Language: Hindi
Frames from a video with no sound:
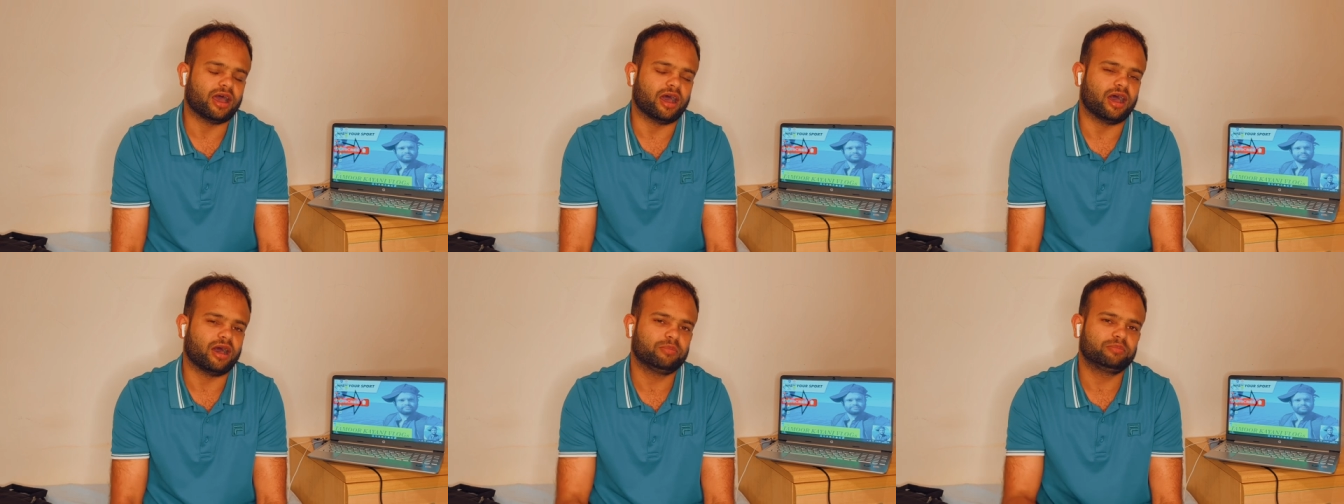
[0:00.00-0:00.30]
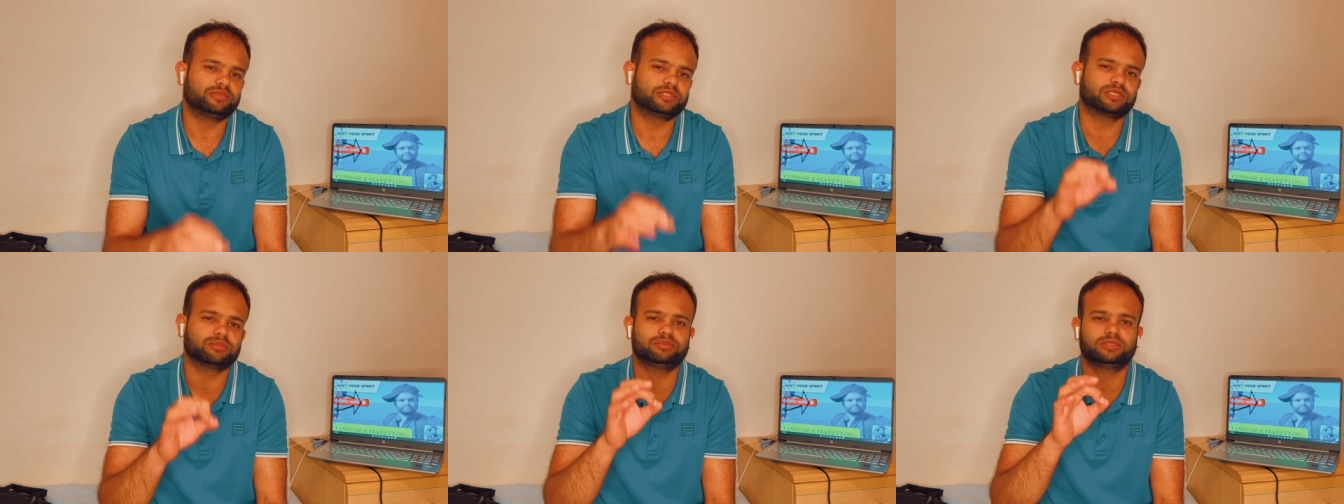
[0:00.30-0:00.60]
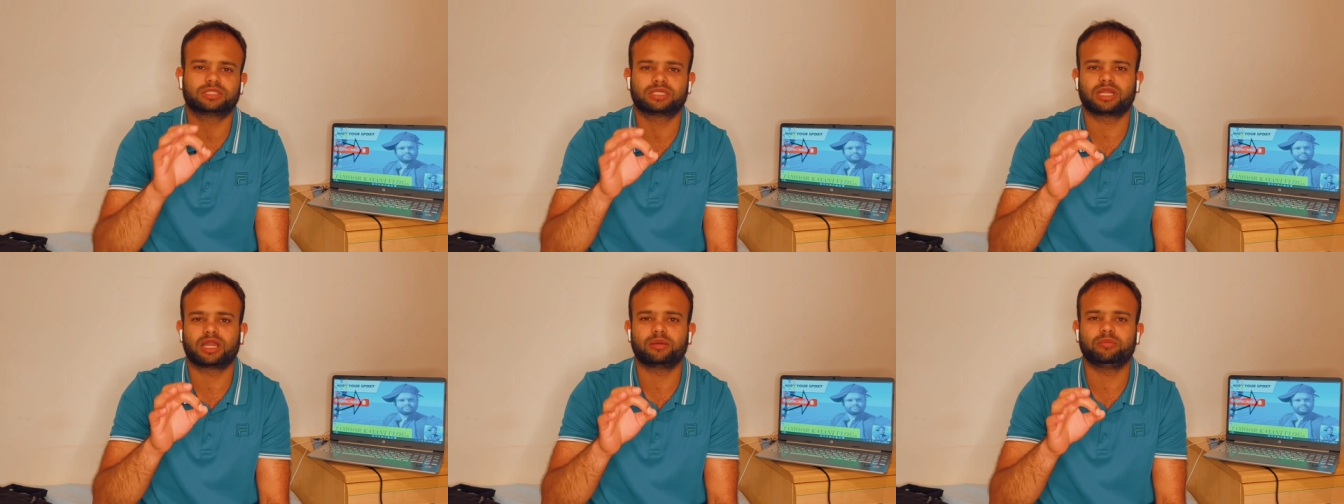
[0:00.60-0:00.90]
आप
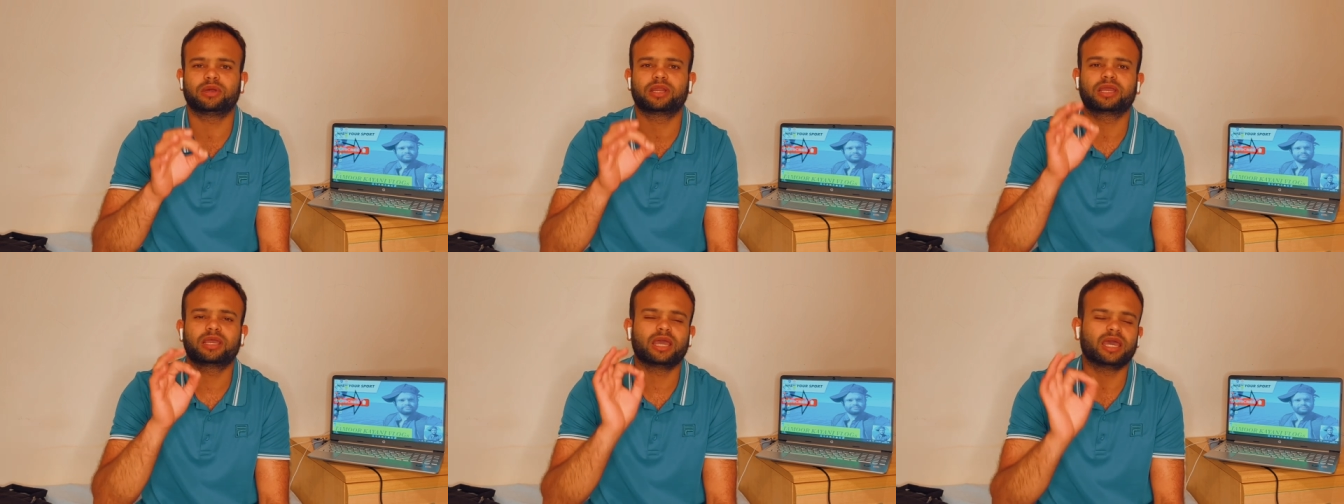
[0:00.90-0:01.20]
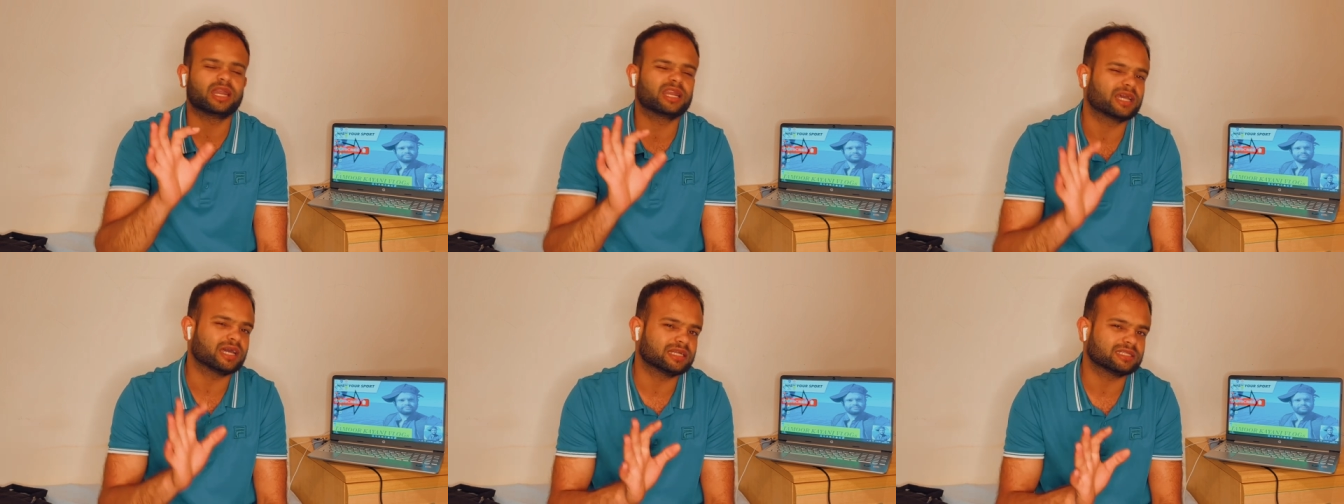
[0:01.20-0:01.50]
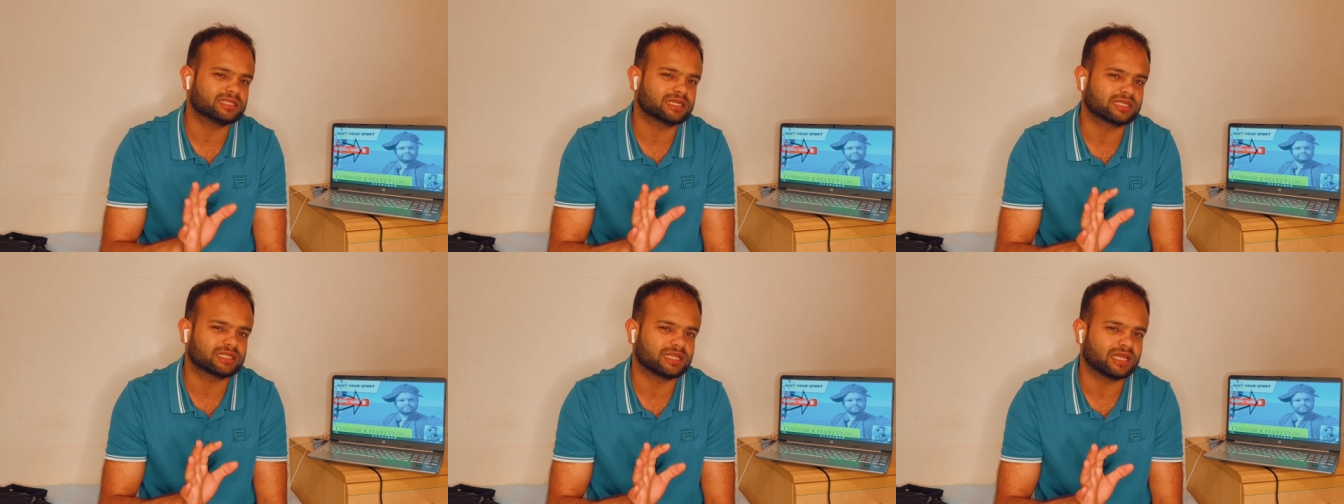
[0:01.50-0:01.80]
सब्सक्राइबर गेन कर
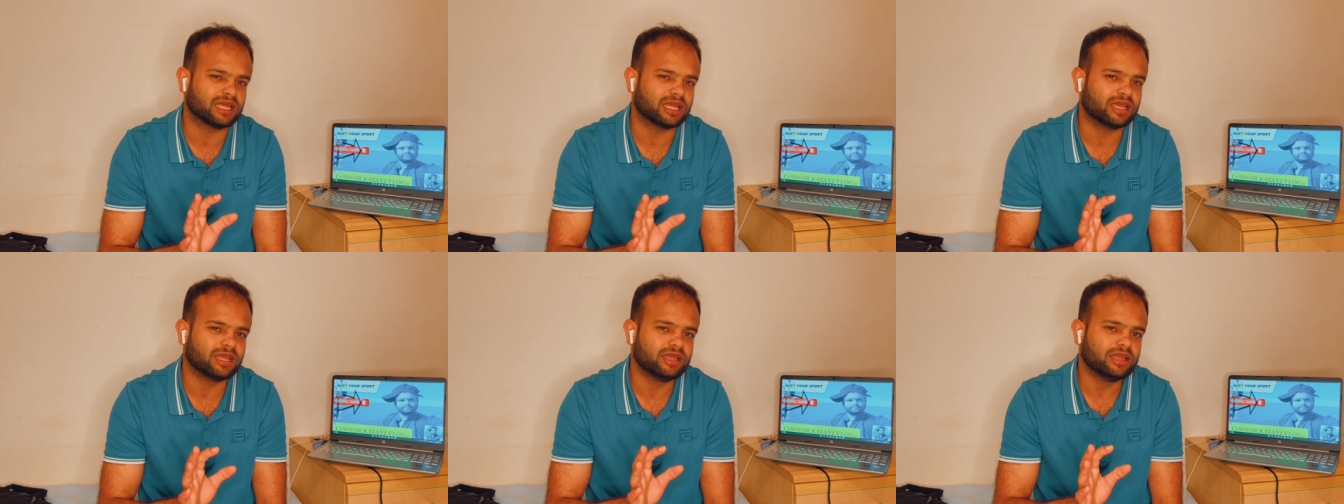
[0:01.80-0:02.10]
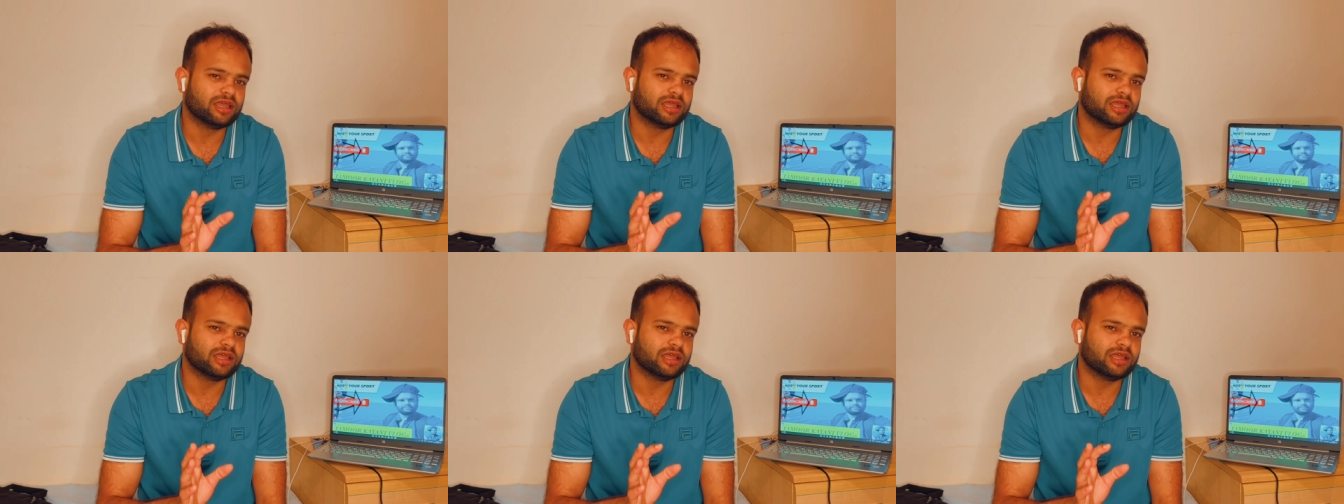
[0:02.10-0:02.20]
सकते हैं